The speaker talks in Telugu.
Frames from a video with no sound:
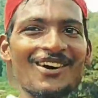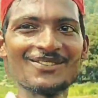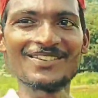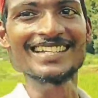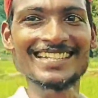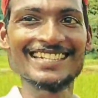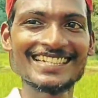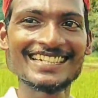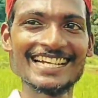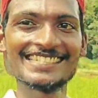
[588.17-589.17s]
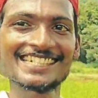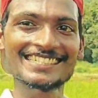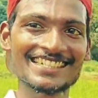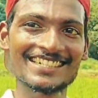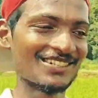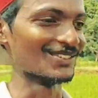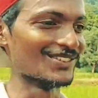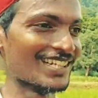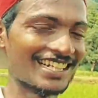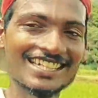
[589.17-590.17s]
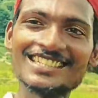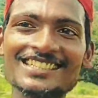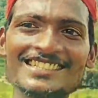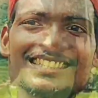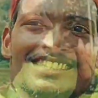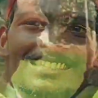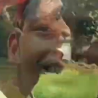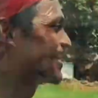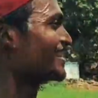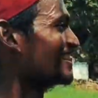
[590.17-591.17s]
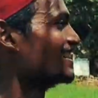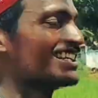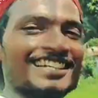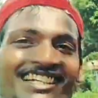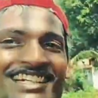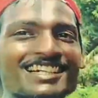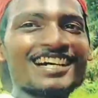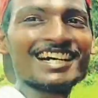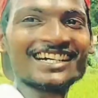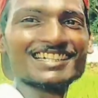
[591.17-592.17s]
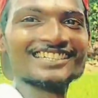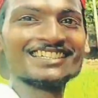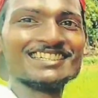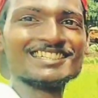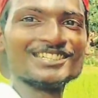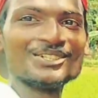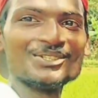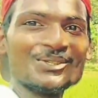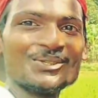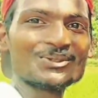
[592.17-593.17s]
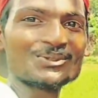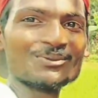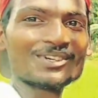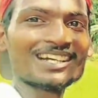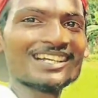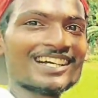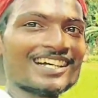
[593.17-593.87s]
వాళ్ళు మనకి గైడ్ చేస్తారని అనుకుంటున్నా హాయ్ హాయ్ సూపర్ కదా